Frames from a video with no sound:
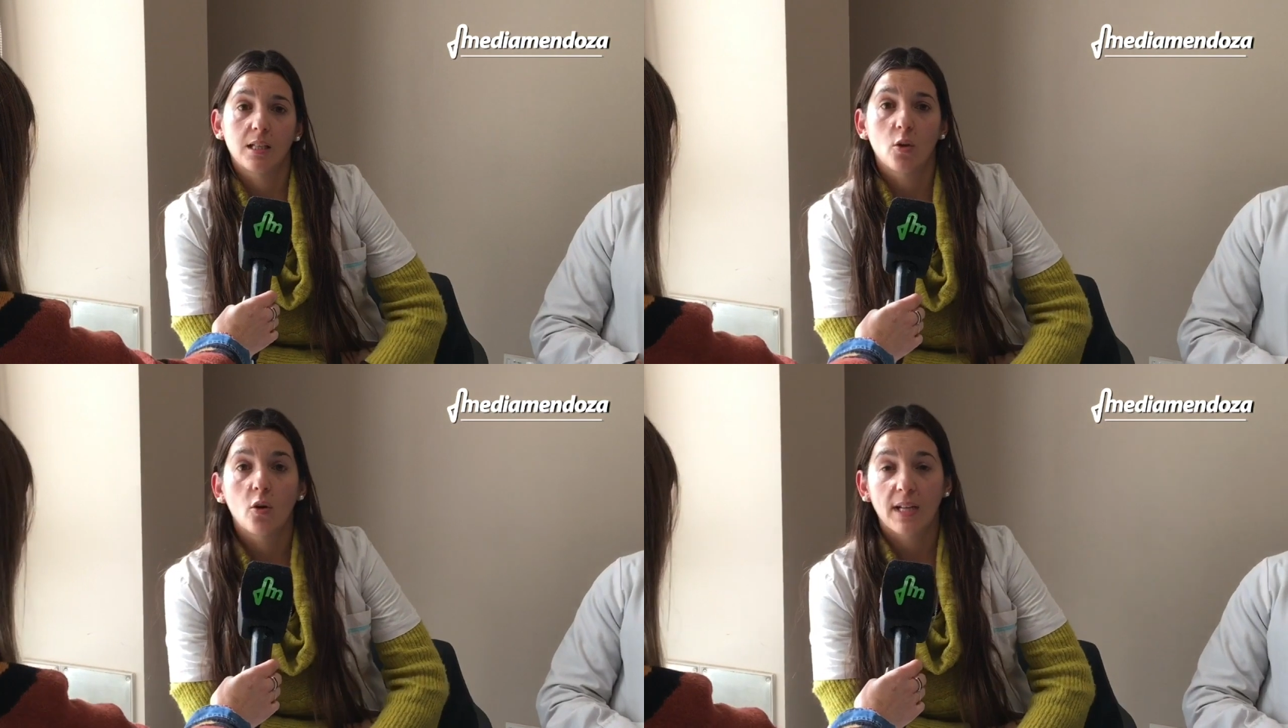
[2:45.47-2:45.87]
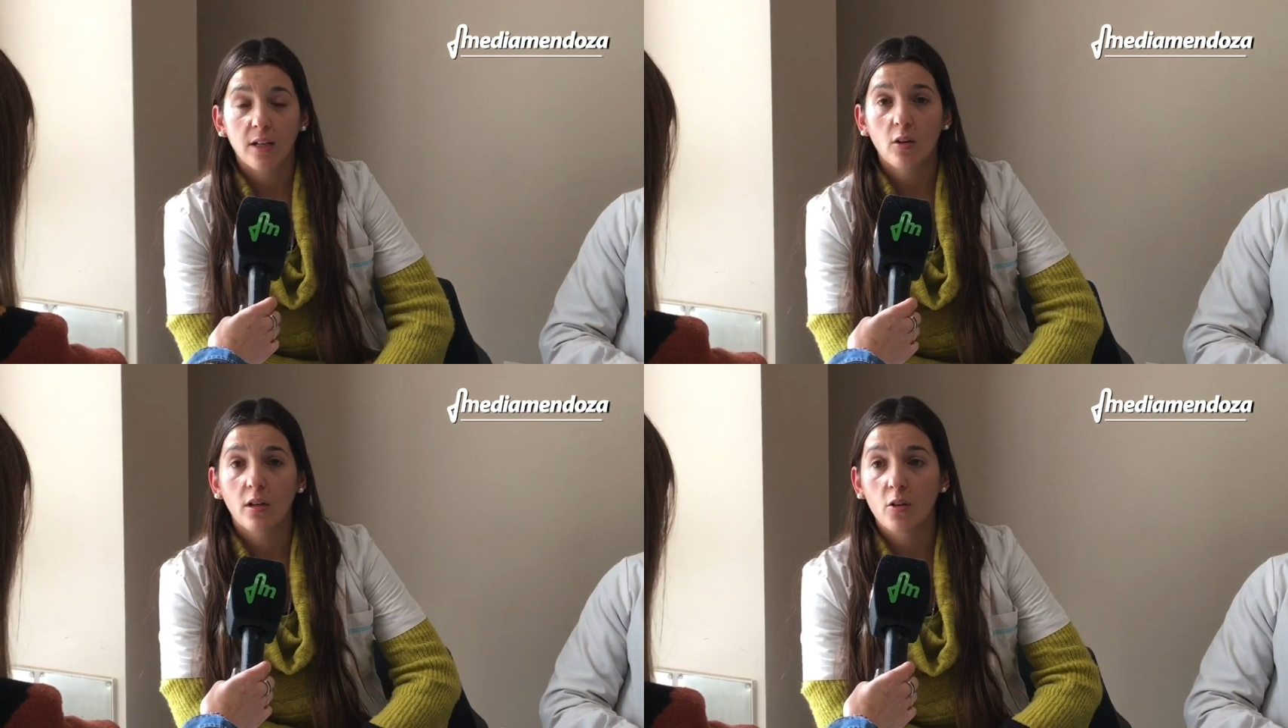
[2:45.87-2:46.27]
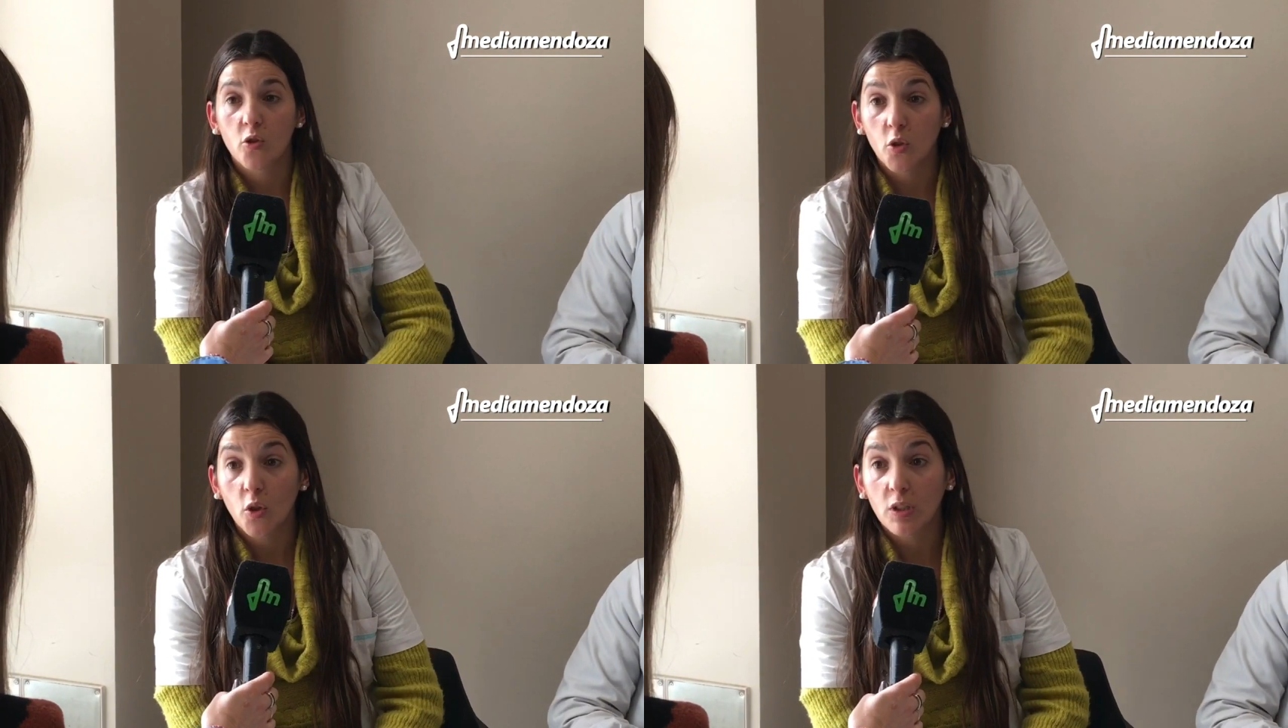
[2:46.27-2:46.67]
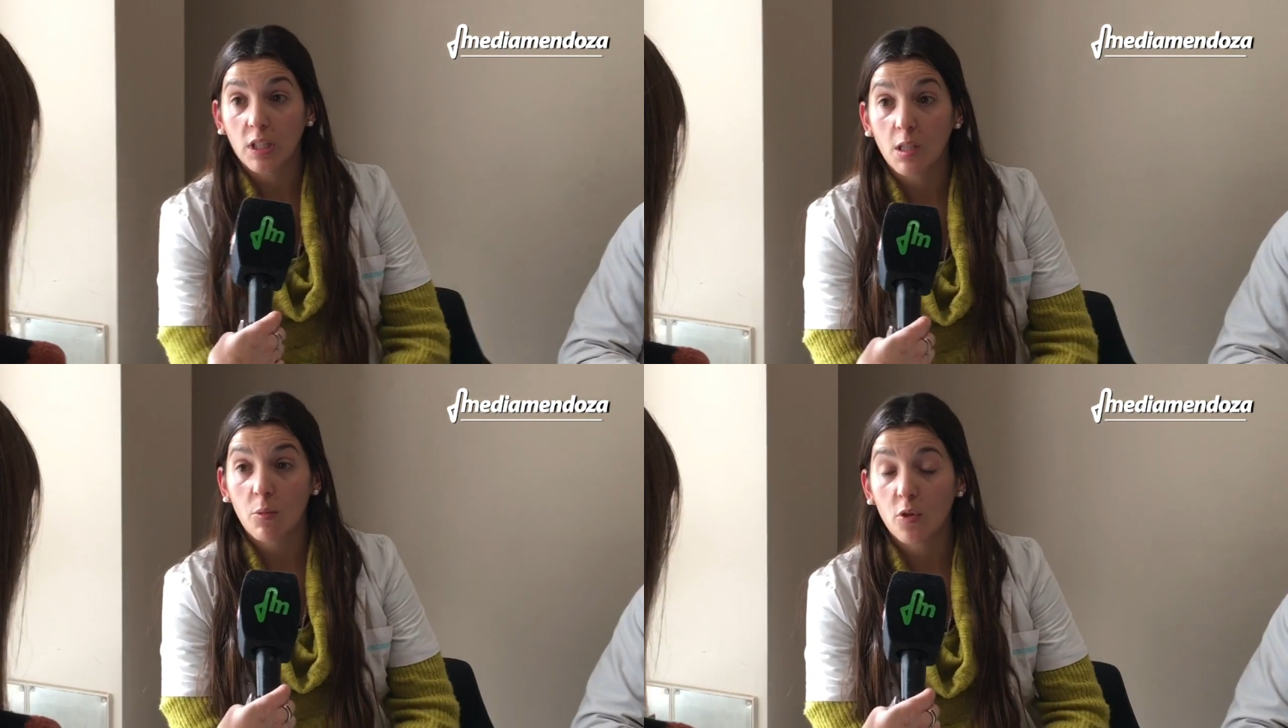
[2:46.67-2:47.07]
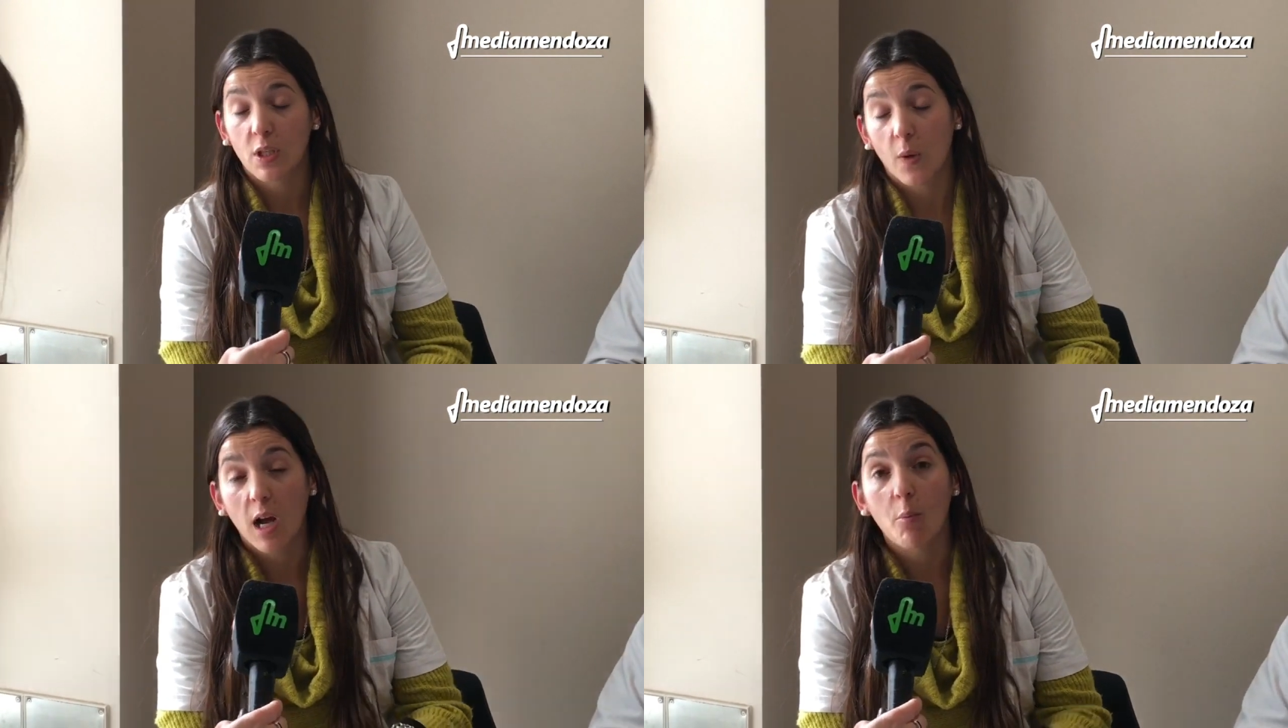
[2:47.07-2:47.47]
los horarios que nosotros tenemos,
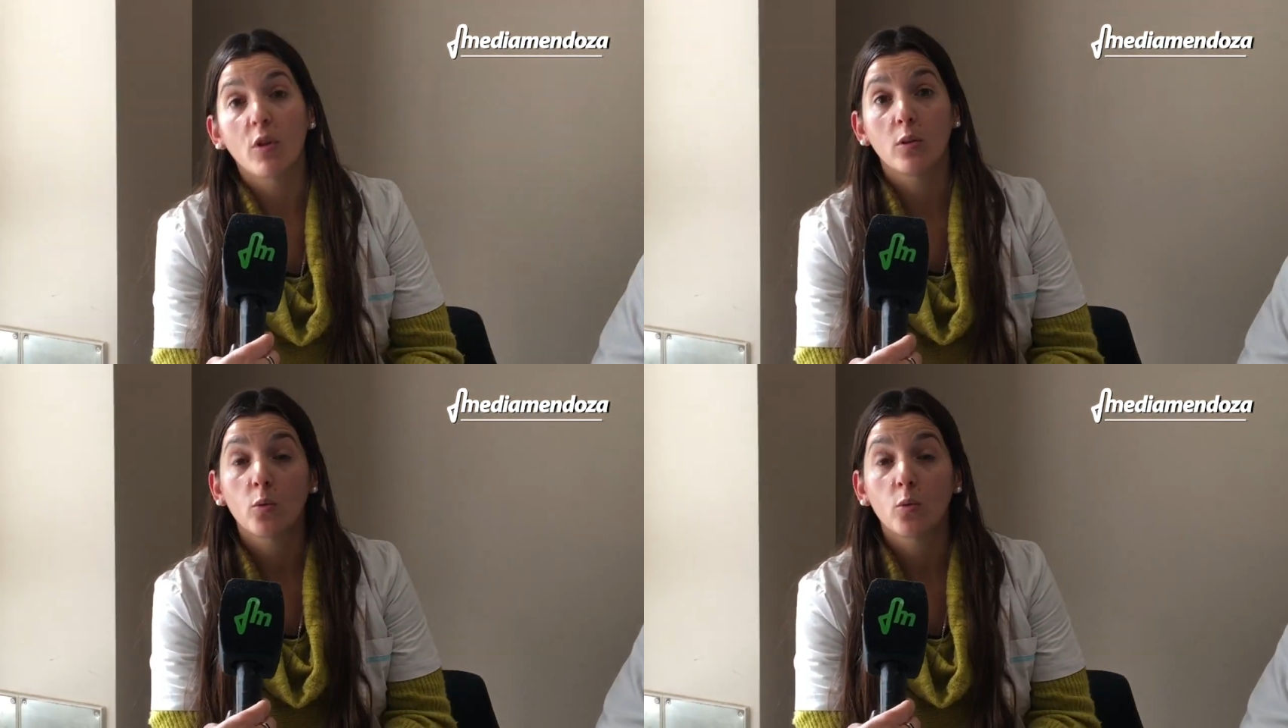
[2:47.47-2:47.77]
trabajamos de